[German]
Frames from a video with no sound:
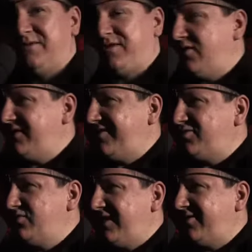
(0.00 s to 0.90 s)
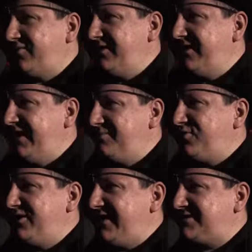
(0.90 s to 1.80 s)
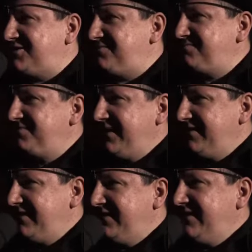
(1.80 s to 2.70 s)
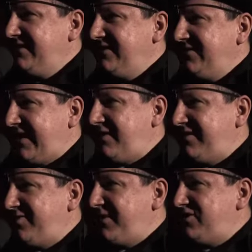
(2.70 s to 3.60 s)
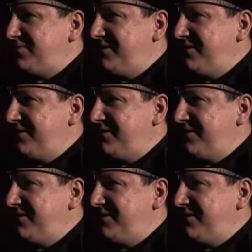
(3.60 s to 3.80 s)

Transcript: mit Frauen nichts zu tun hast, noch viele Nebenprojekte. Sava zum Beispiel.